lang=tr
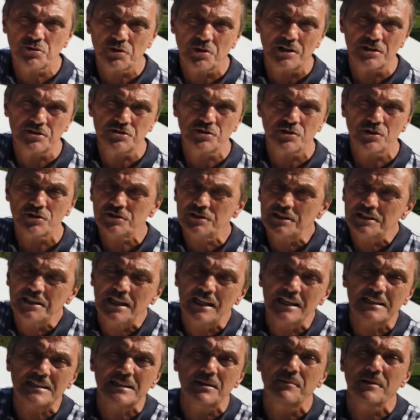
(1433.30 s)
su kaçırıyorsa
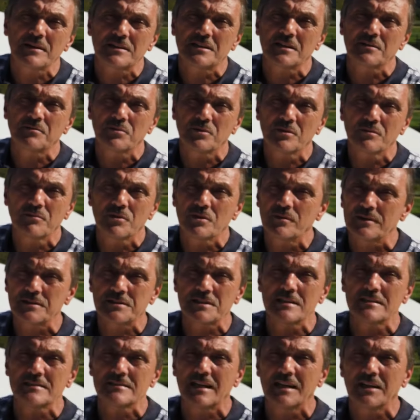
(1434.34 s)
delik demektir bunun.
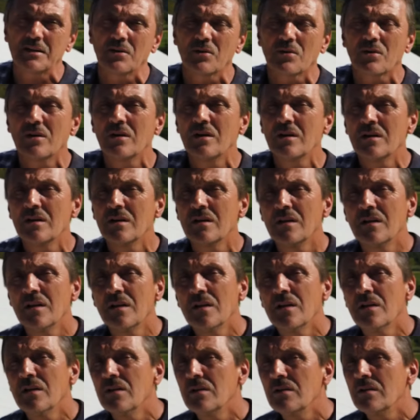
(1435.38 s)
Anladım. Bir izah yok. Nasıl
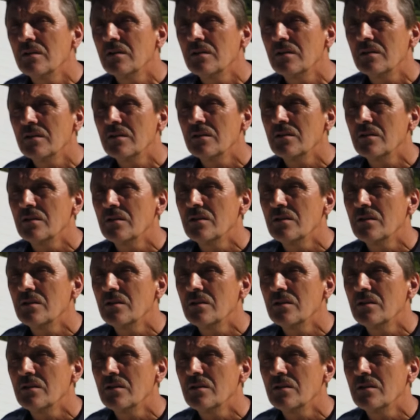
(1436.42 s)
kullanıcı hatası